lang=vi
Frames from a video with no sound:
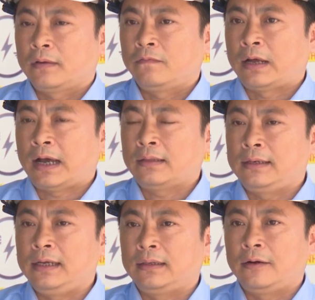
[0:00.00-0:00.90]
và đã
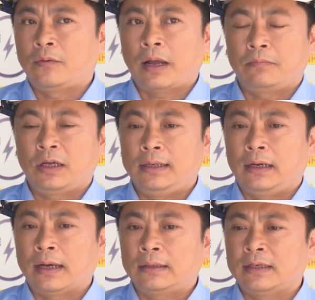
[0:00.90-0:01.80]
thực hiện từ đầu năm thực
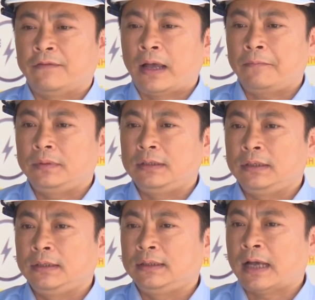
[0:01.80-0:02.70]
hiện các cái giải pháp
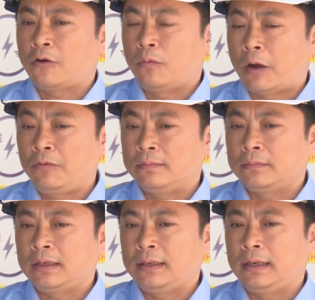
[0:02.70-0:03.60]
như gia cố móng,
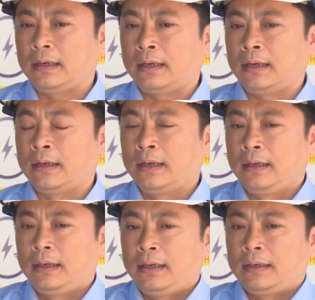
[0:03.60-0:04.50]
thực hiện
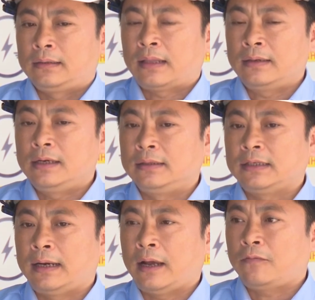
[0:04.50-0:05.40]
tăng cường
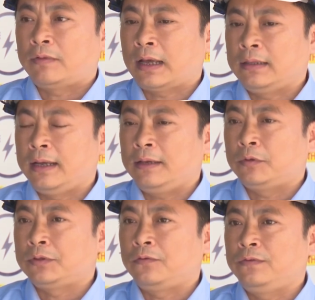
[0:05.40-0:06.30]
dây néo và thay thế
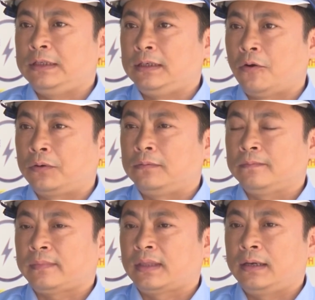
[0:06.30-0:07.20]
một số vị trí cột
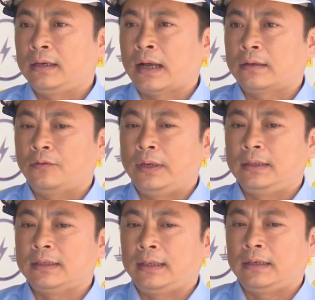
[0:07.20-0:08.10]
trên các tuyến
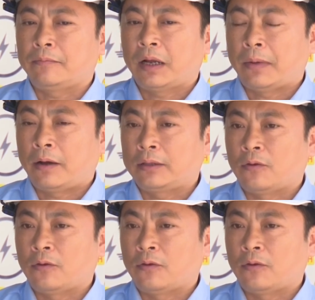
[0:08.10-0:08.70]
đường dây nhằm đảm bảo an